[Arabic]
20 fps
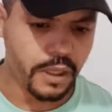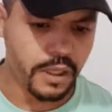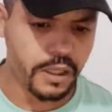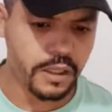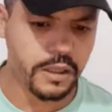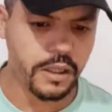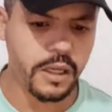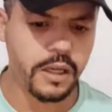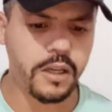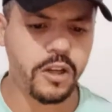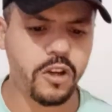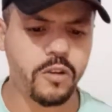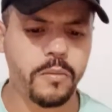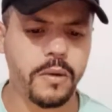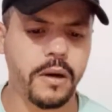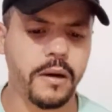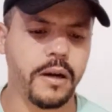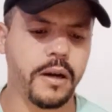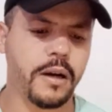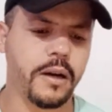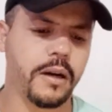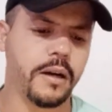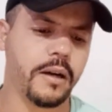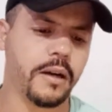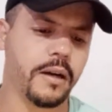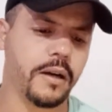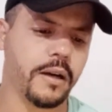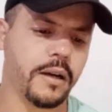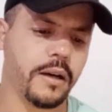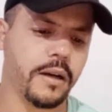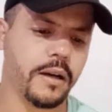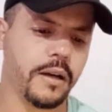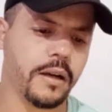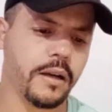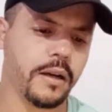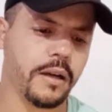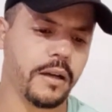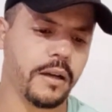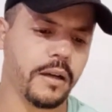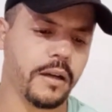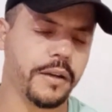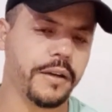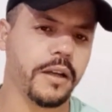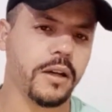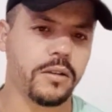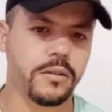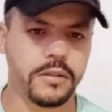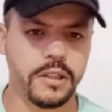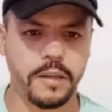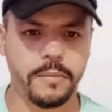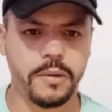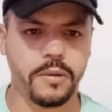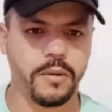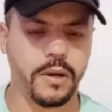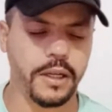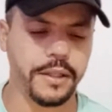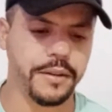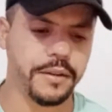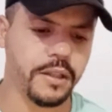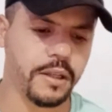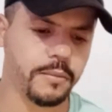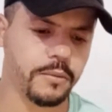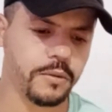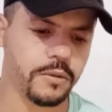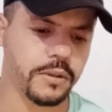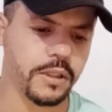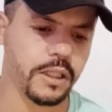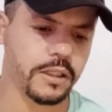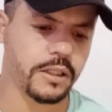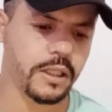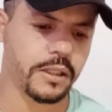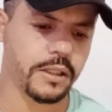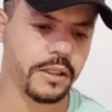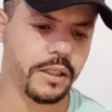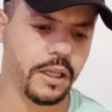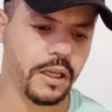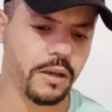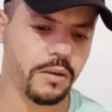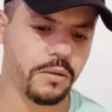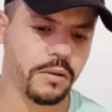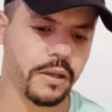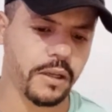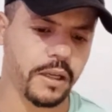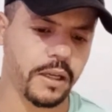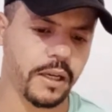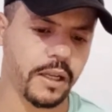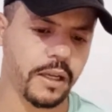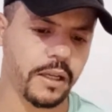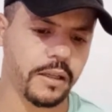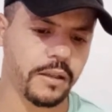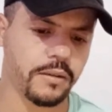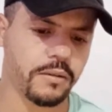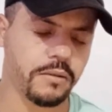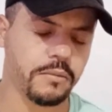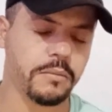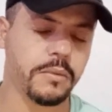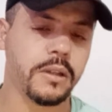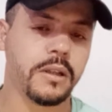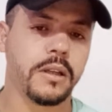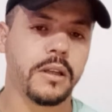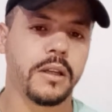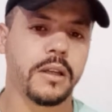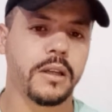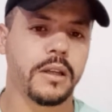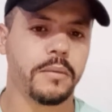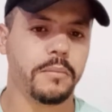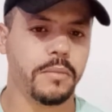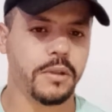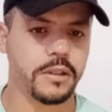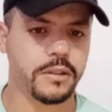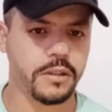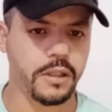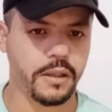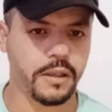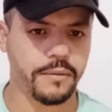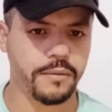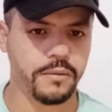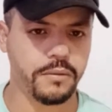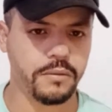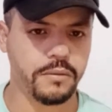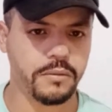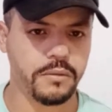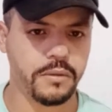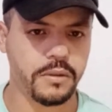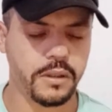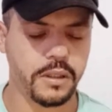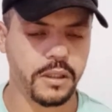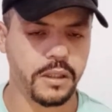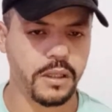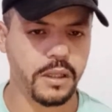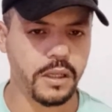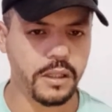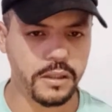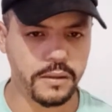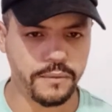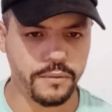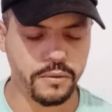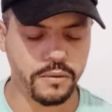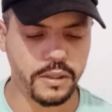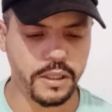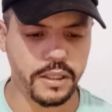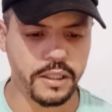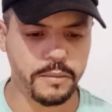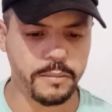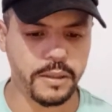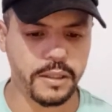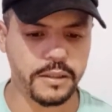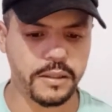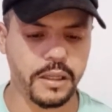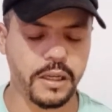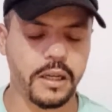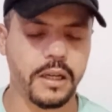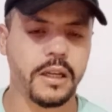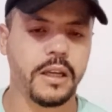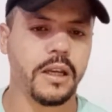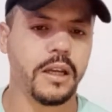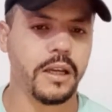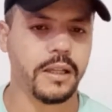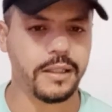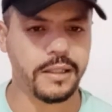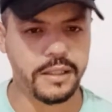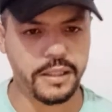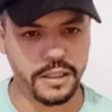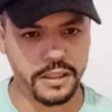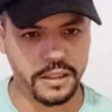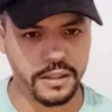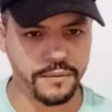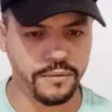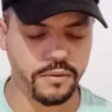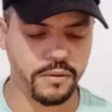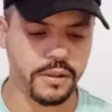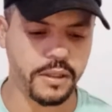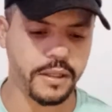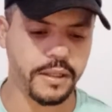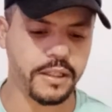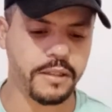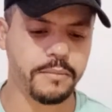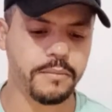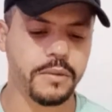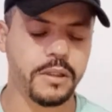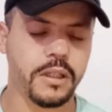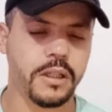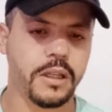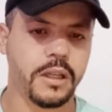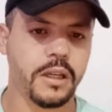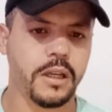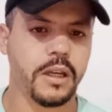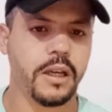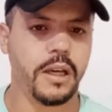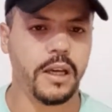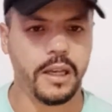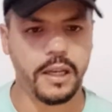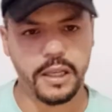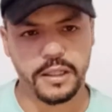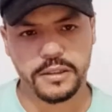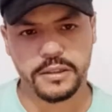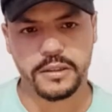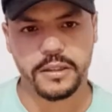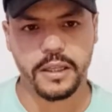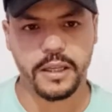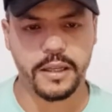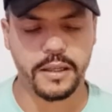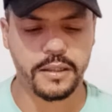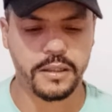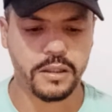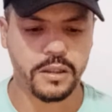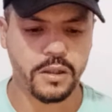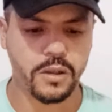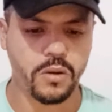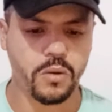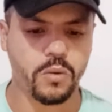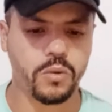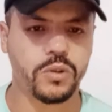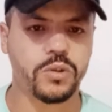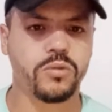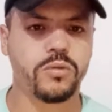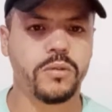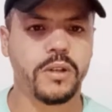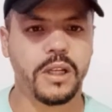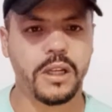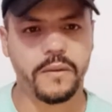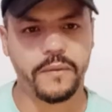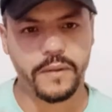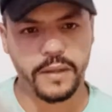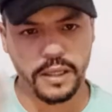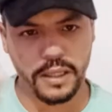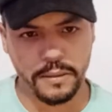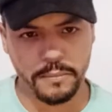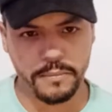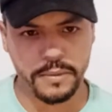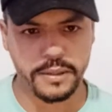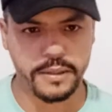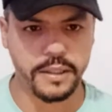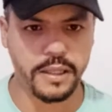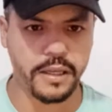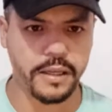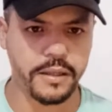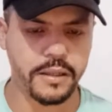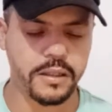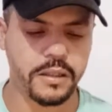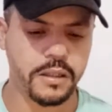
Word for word: اذا اليوم هنا قدامي واحد النموذج غادي نحاول نقرا عليكم باش تعرفوا هذا الفوكاريم هذا هذا الكريدي فوكاريم علاش دار وشكون هي الفئه من دار